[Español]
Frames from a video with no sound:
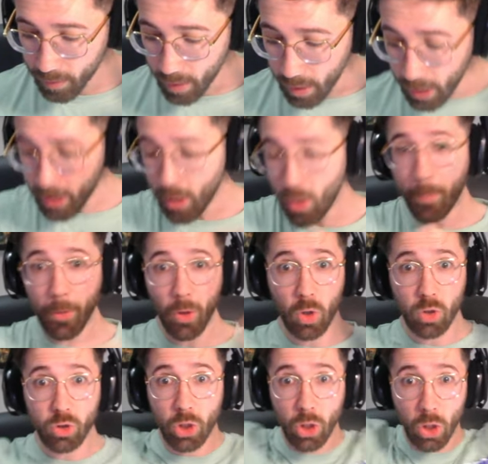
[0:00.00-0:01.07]
¡Y yo lo puedo
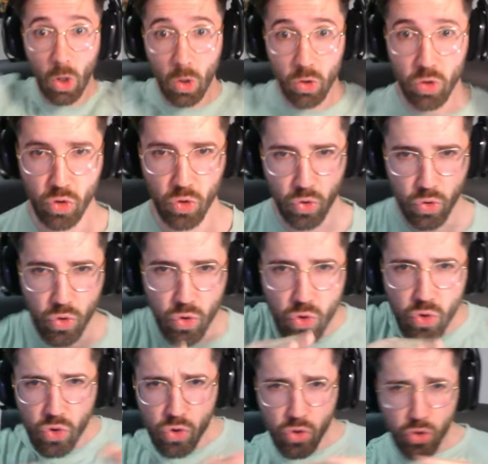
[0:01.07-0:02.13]
conseguir! ¡Sí!
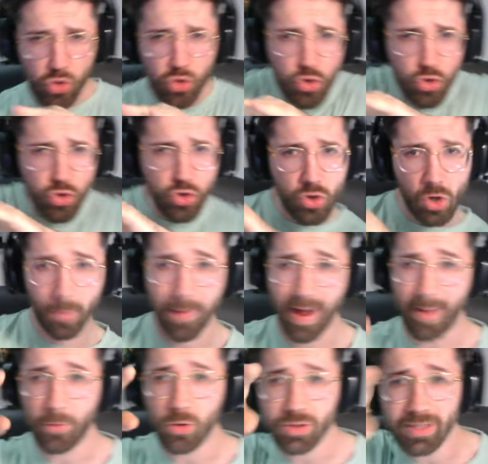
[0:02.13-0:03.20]
Lo
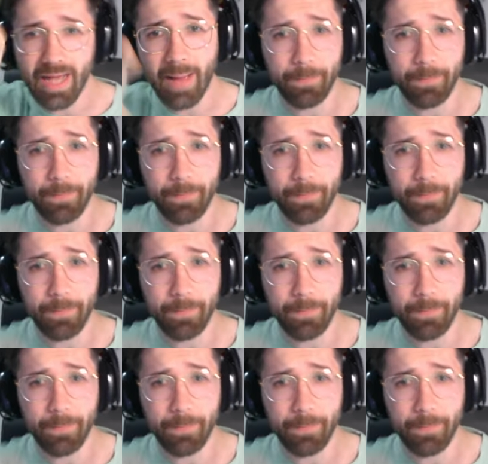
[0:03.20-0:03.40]
vamos a